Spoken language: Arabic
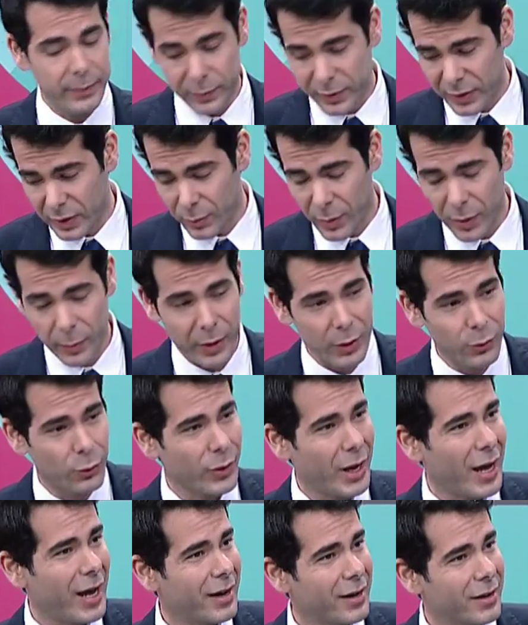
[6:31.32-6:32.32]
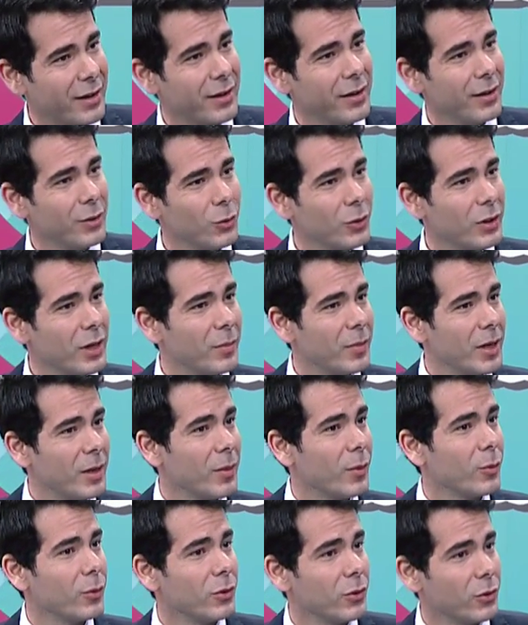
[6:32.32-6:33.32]
بصير ما بيقدر يحرك ايده اليمين
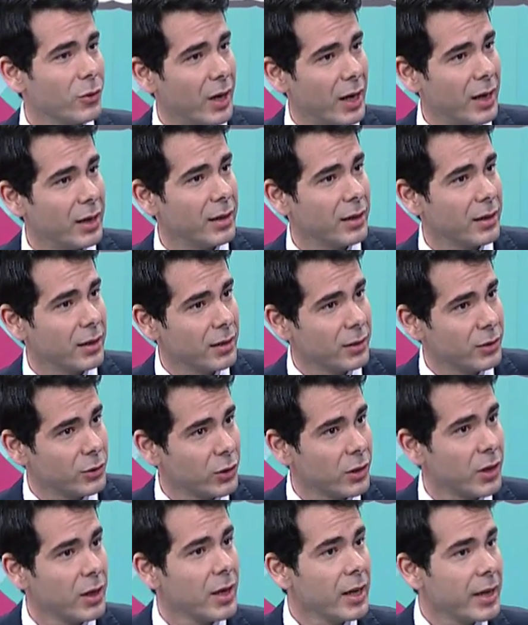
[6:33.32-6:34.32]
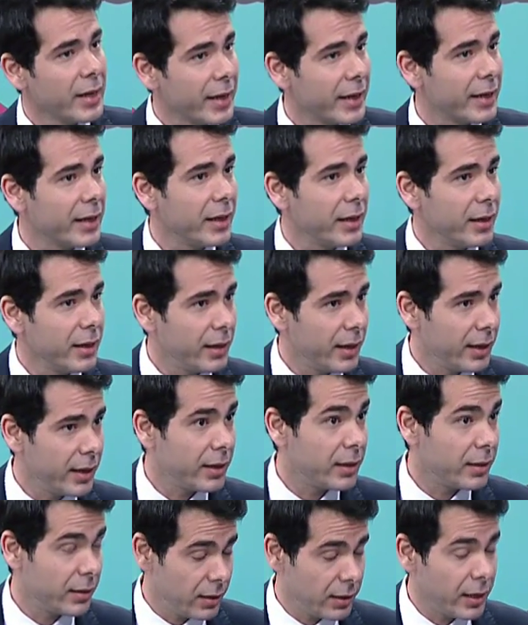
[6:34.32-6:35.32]
ما بيقدر يحرك الاجر يعني
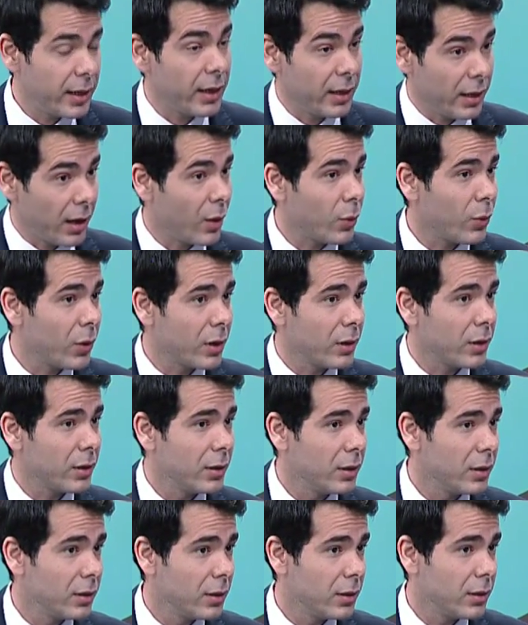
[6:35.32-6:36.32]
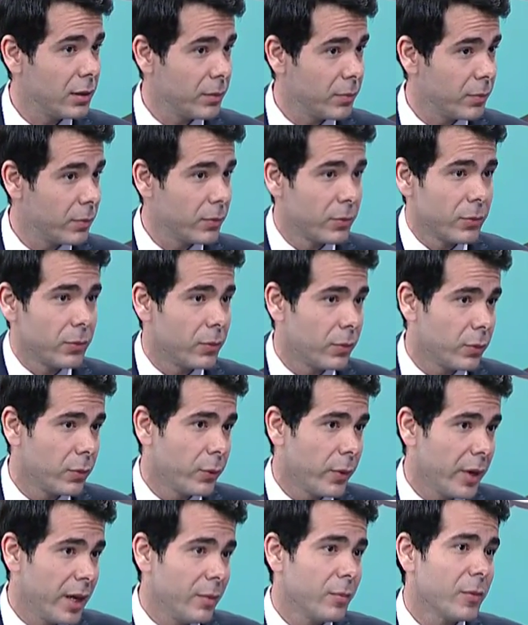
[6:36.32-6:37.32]
ايه العوارض
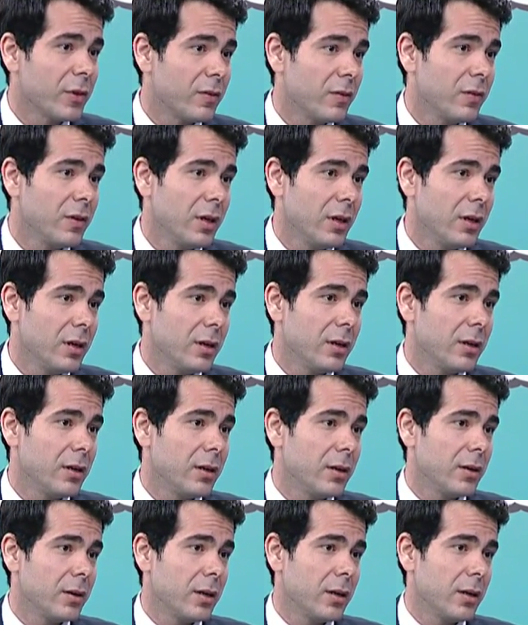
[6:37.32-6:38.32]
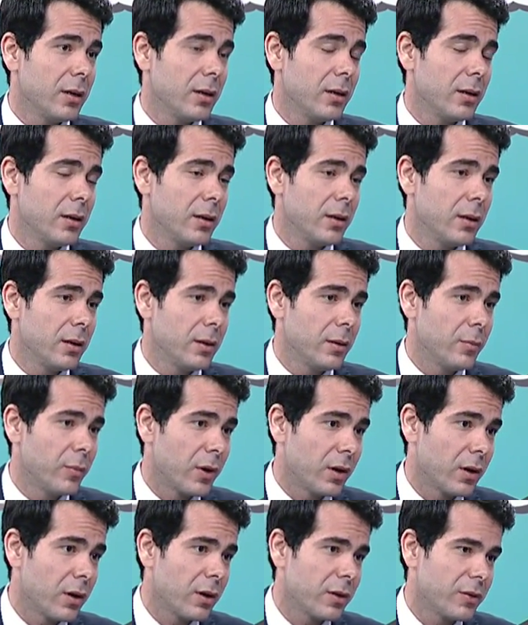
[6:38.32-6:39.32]
وين بتصير آه، آه،
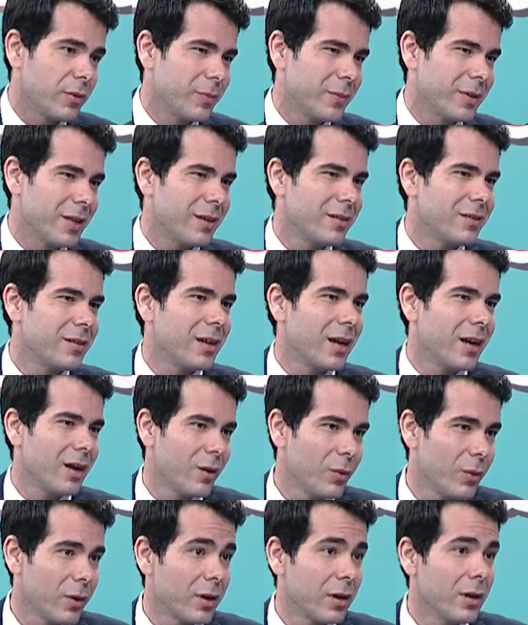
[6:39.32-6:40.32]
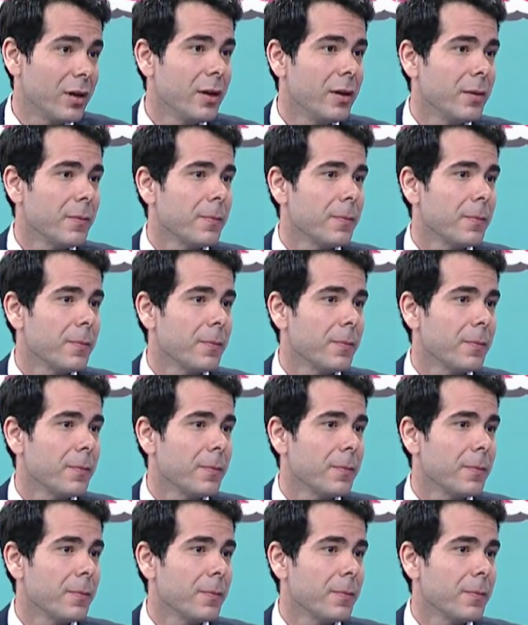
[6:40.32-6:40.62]
بالراس بتاثر على العوارض شو